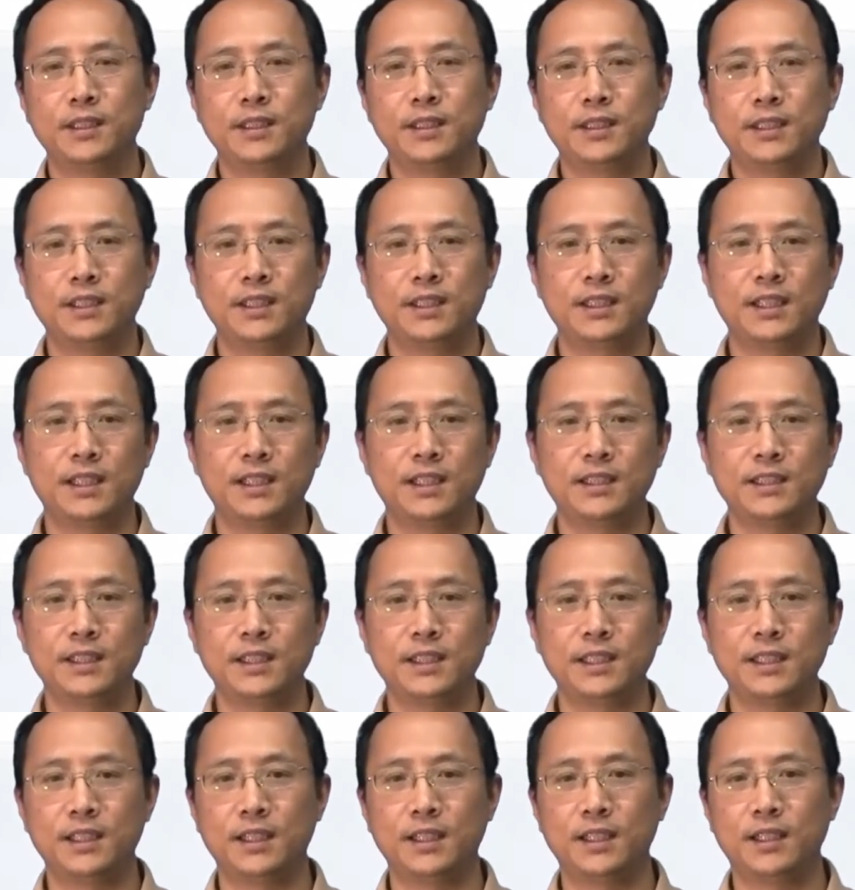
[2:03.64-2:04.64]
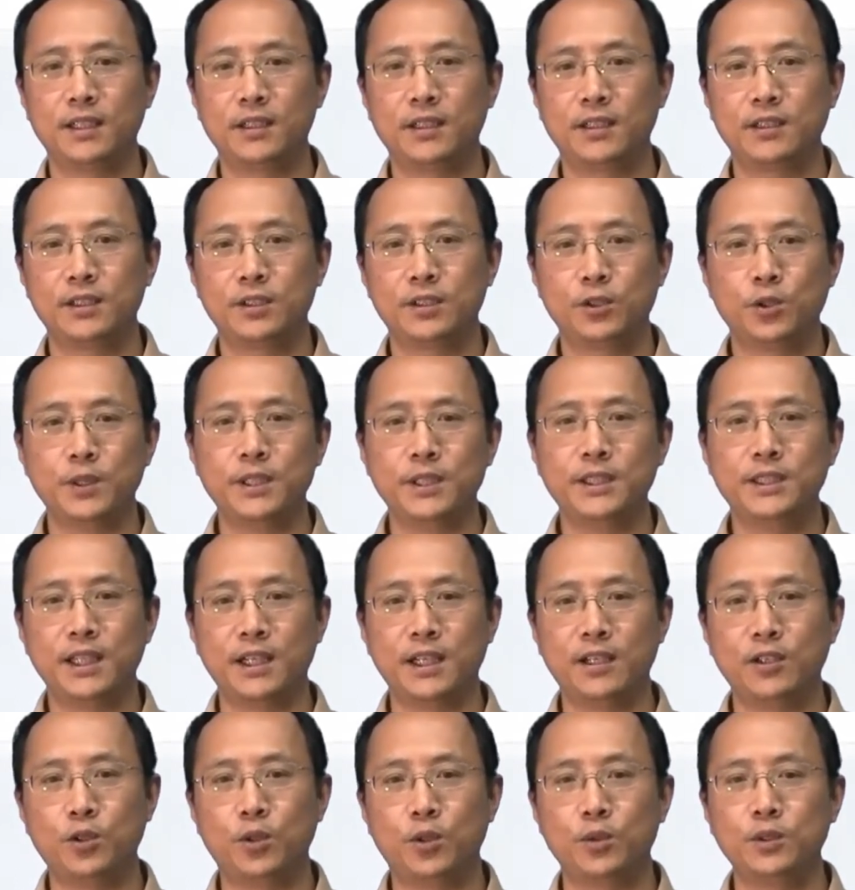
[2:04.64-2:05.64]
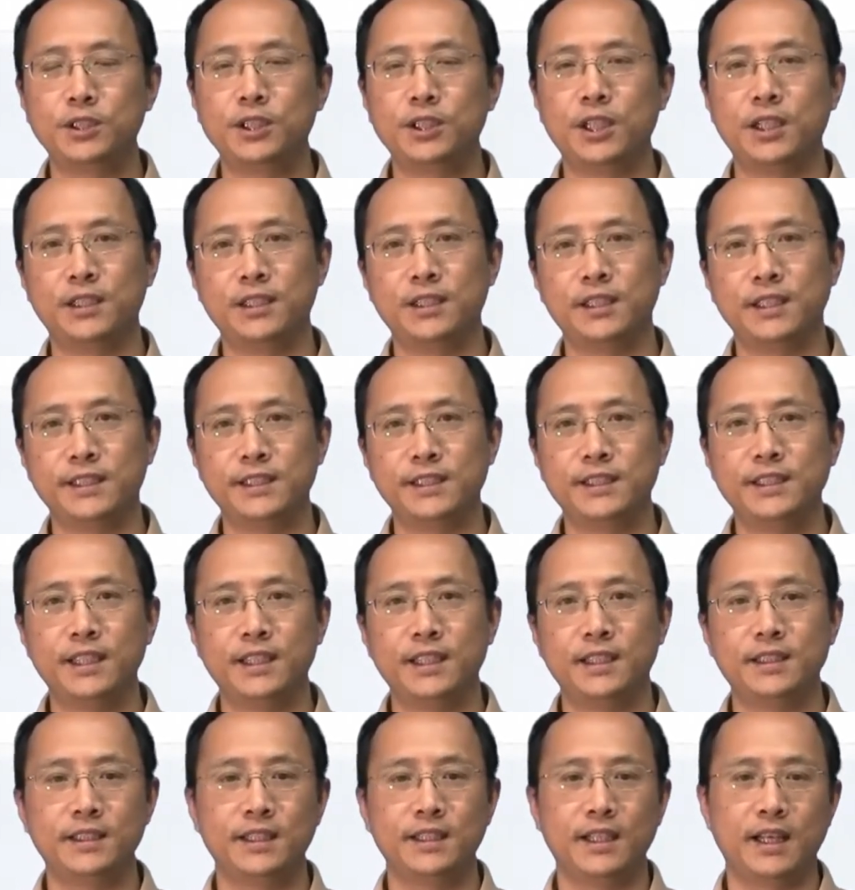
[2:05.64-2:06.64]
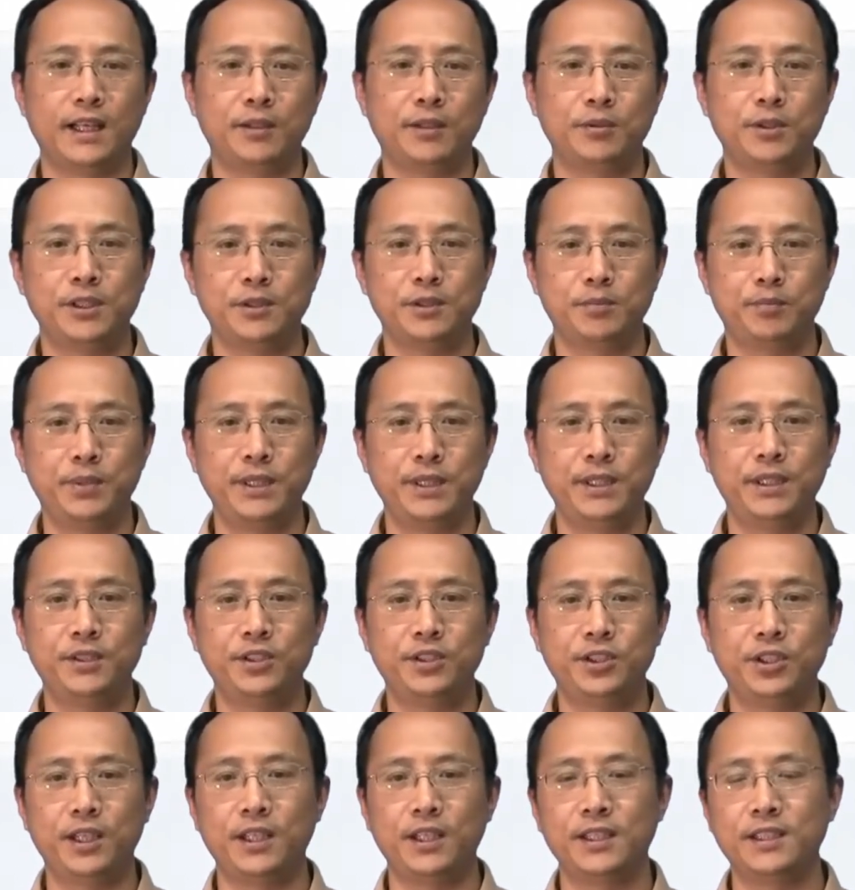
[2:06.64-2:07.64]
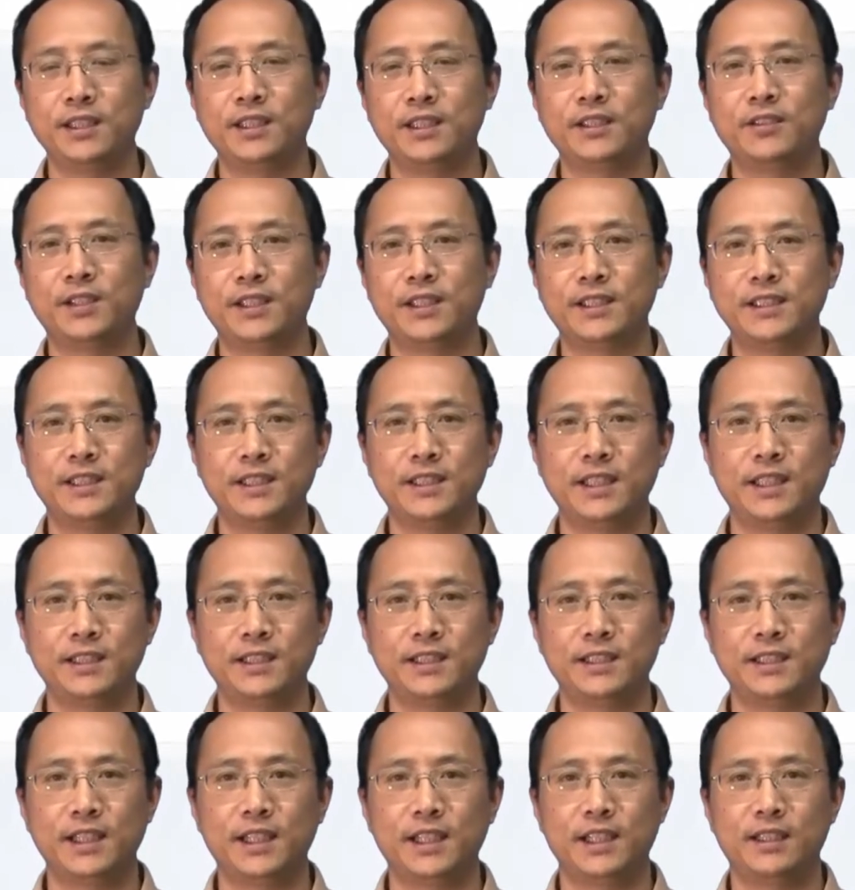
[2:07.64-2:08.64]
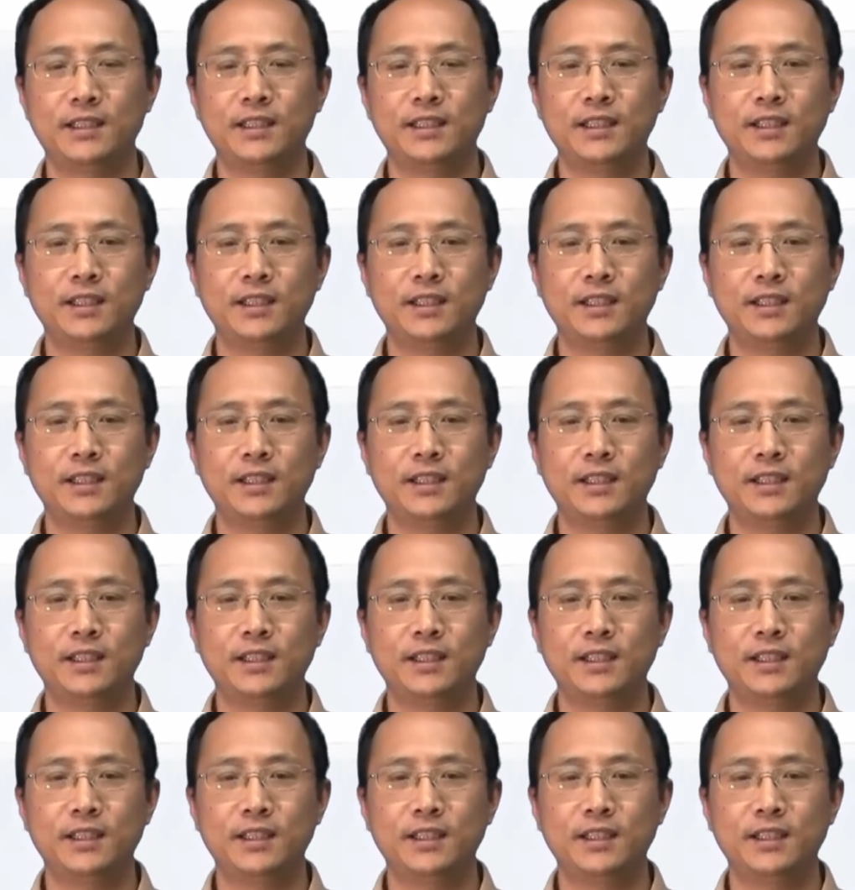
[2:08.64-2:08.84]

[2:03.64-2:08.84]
那当然，这个供应商工程零件这个 SPJ 这个关系也是这样：